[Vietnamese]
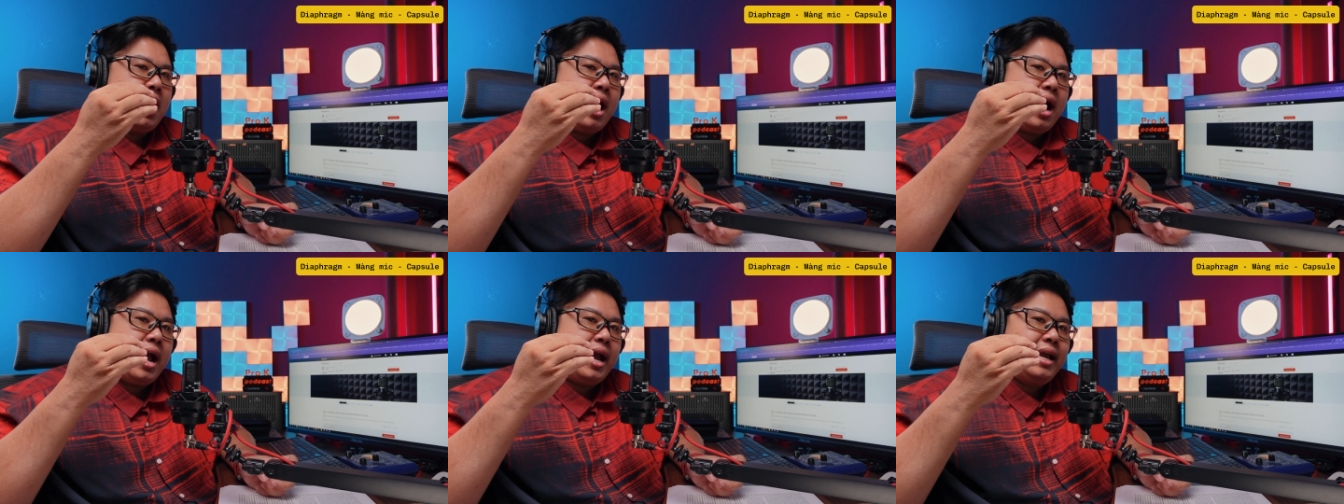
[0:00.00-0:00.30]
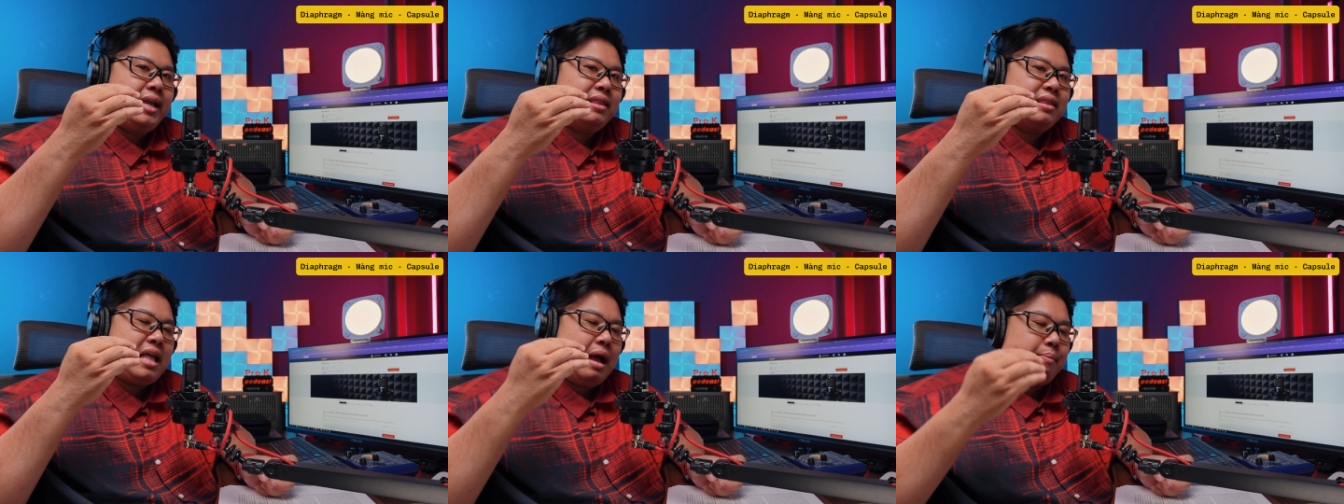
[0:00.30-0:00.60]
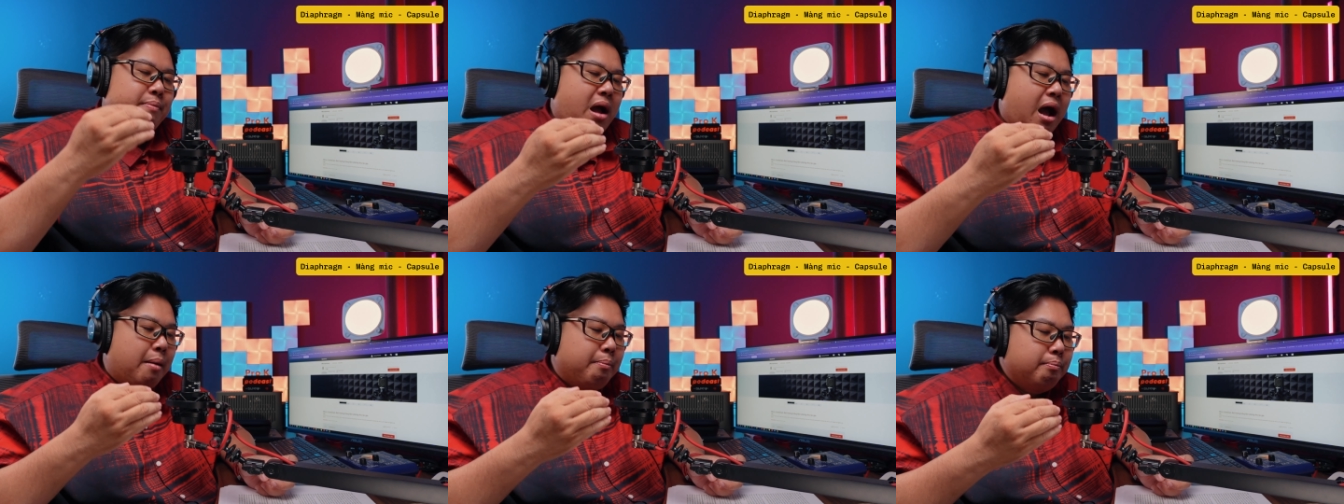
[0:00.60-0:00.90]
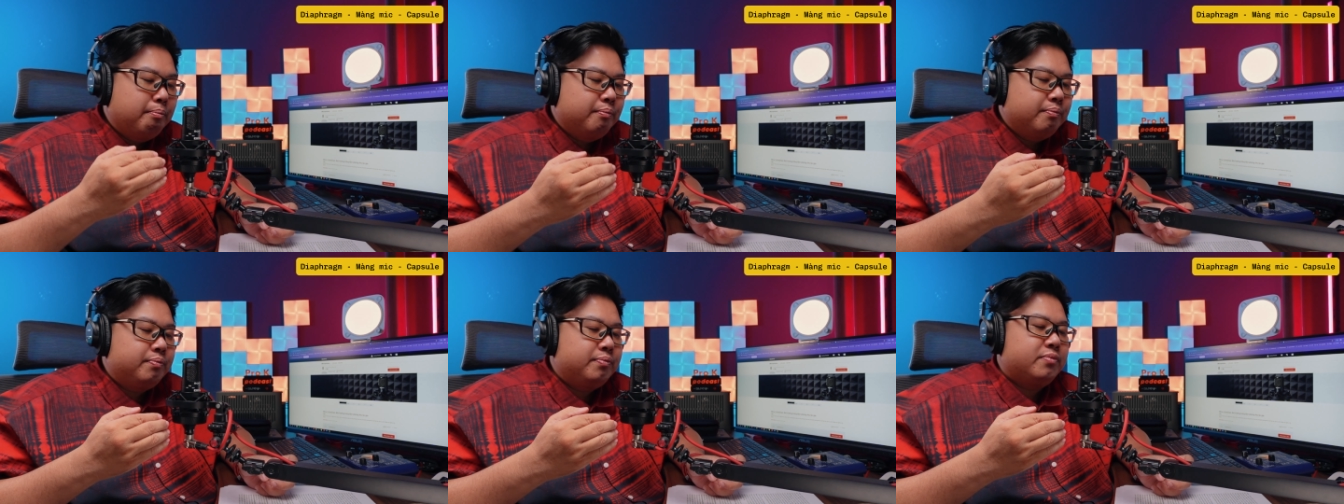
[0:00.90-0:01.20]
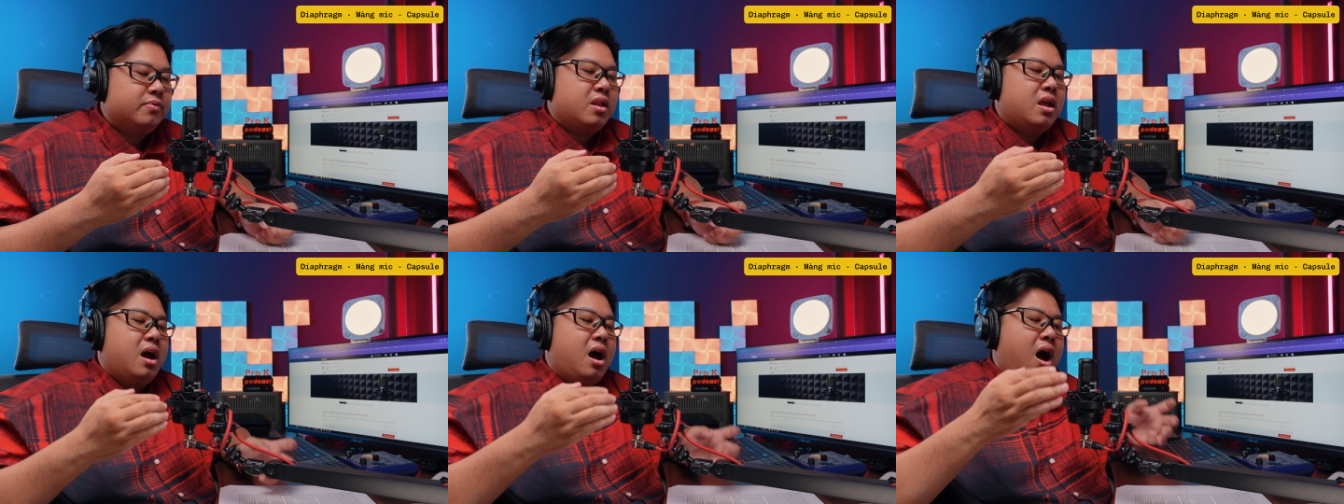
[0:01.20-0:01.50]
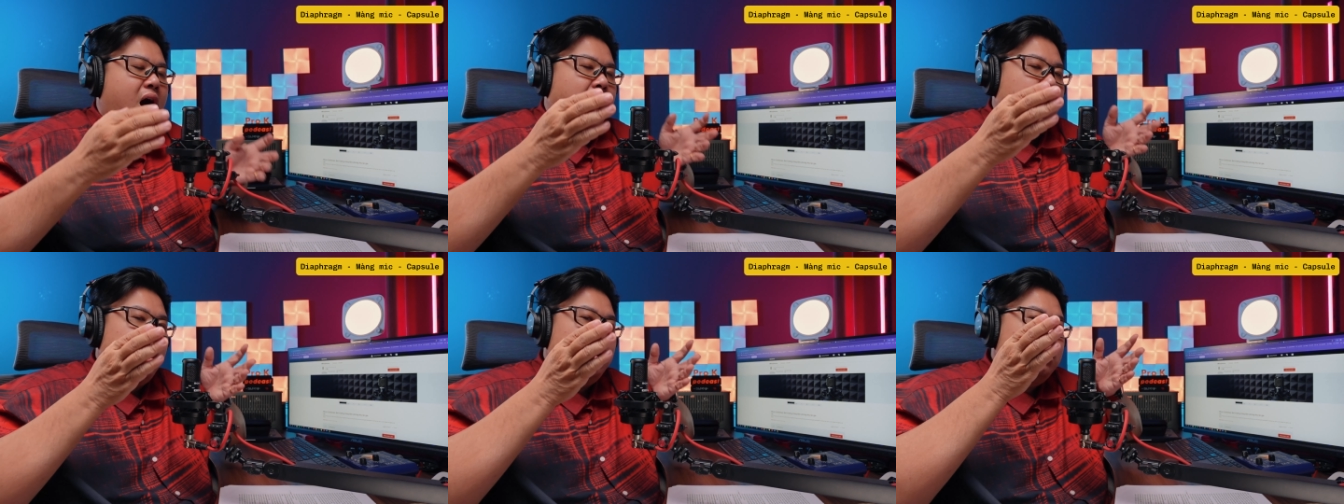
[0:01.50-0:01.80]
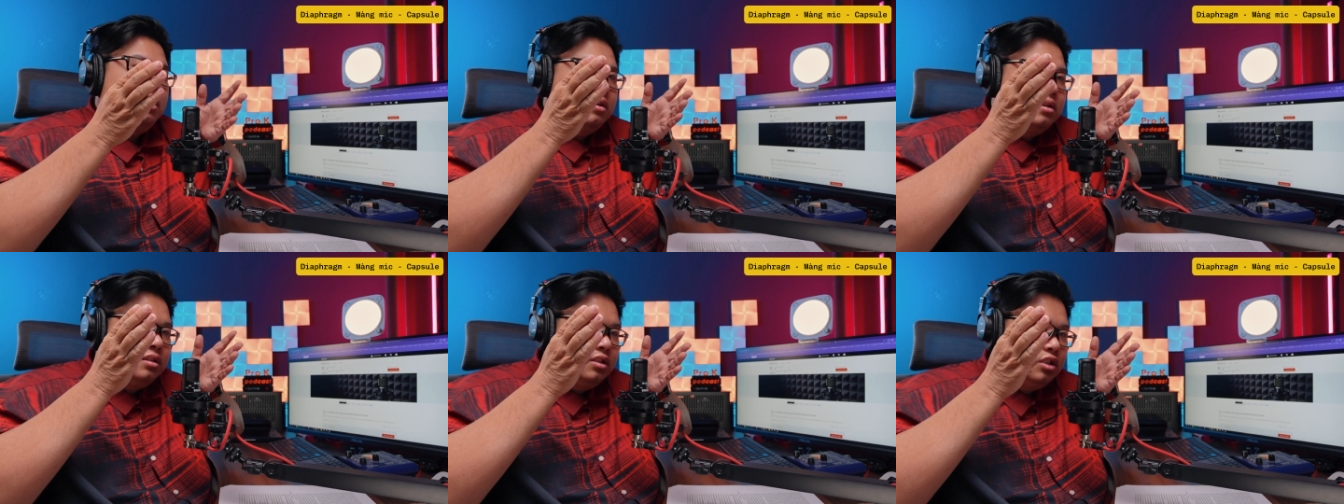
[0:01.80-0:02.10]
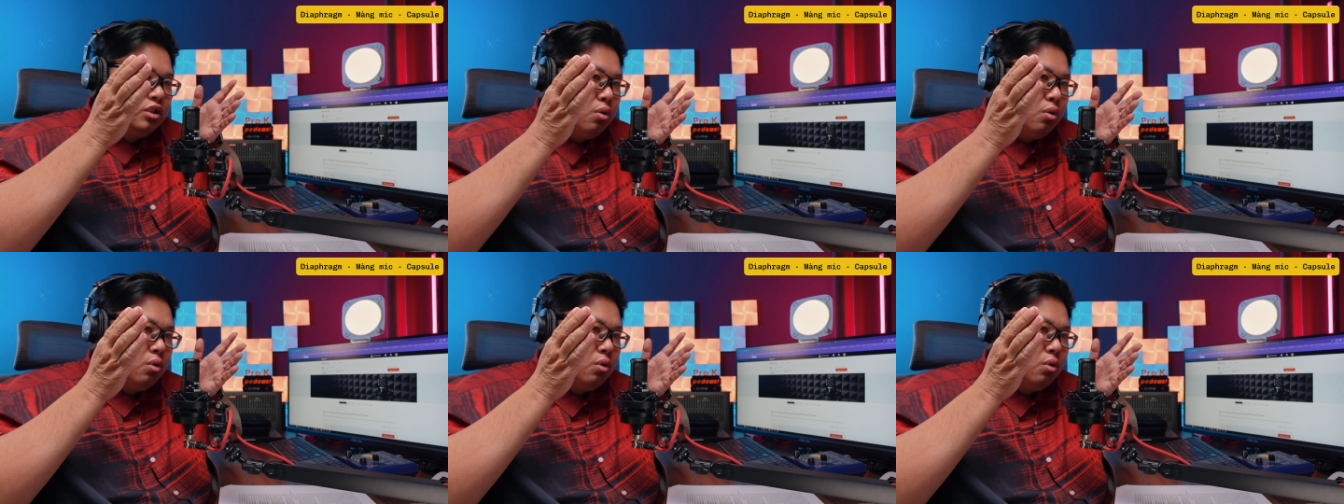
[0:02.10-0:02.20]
cái tạp âm ở